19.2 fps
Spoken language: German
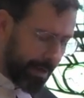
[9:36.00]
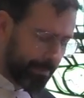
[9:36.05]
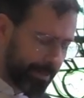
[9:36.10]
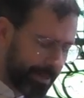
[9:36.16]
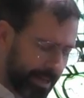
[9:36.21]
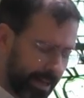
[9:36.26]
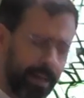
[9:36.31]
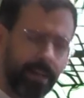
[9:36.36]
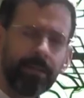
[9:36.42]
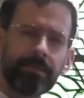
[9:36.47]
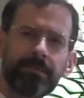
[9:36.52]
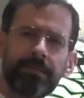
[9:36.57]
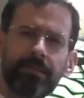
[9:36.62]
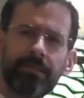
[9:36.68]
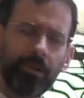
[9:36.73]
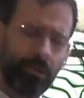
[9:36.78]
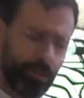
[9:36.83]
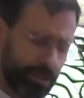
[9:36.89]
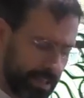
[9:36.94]
aber in anderen
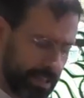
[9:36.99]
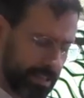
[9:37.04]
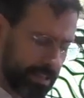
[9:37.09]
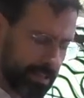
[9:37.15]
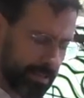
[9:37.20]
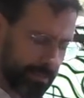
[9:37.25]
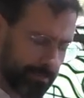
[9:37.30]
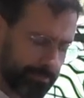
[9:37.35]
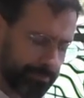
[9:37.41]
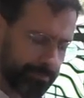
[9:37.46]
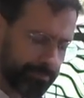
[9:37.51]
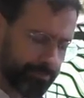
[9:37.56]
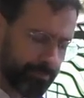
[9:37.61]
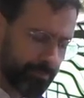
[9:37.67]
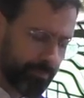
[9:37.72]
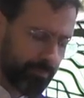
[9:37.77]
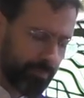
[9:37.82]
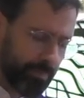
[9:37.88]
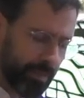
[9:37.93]
Sinn auch nicht.
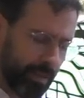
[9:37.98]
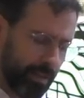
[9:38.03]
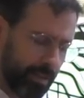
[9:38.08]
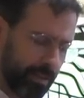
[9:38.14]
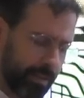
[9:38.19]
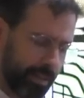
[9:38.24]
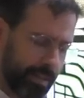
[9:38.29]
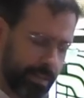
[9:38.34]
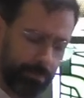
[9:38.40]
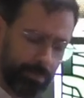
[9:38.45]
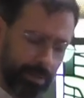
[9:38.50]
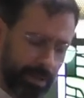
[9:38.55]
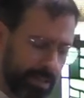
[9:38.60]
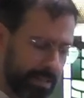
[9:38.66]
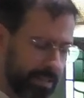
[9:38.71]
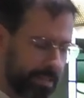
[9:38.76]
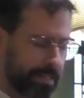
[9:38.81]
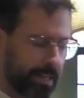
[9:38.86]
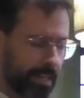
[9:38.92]
In dem
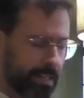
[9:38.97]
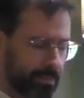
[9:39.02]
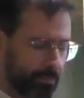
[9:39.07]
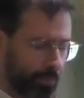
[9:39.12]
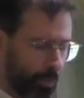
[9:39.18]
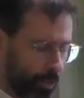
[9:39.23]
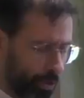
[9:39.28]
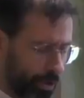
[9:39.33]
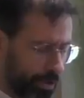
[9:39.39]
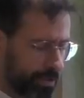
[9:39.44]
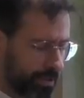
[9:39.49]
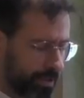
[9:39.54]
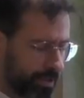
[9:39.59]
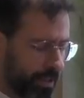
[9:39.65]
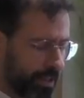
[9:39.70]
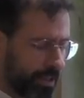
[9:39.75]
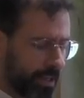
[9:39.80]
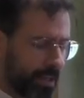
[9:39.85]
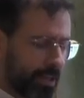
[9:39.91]
Predigtext für
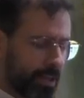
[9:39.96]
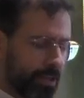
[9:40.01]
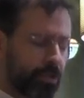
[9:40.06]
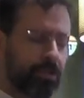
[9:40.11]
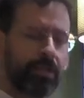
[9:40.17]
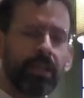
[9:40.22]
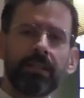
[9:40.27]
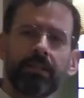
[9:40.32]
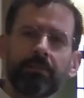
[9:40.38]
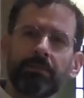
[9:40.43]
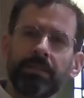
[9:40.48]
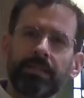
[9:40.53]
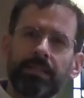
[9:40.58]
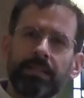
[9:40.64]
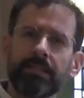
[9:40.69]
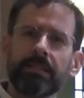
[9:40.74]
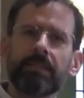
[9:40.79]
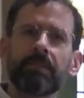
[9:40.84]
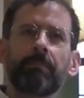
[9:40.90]
heute steht nämlich
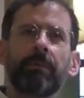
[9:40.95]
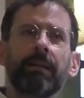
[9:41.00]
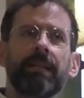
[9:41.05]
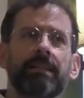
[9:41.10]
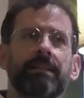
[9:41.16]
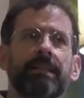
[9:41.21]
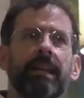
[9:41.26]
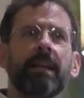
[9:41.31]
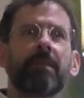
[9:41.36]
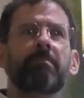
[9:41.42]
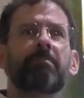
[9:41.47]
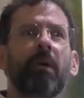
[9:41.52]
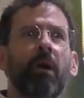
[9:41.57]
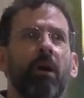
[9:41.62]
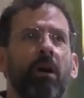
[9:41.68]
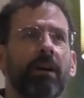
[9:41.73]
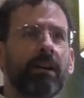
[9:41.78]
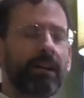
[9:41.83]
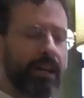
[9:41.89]
dieses Bild der
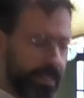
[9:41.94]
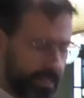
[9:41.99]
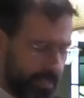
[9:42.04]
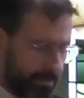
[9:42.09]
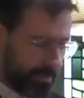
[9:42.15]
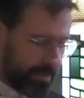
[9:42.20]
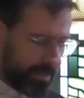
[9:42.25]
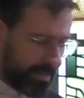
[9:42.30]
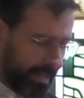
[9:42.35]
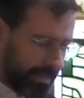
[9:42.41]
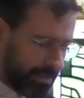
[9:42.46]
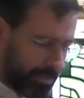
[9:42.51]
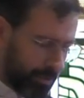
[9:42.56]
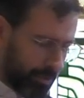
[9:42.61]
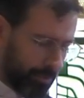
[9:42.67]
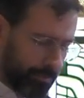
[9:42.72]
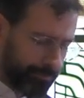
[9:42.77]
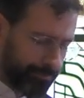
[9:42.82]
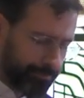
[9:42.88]
Geborgenheit im
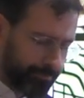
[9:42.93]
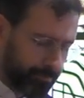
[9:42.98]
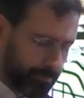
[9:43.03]
Zentrum.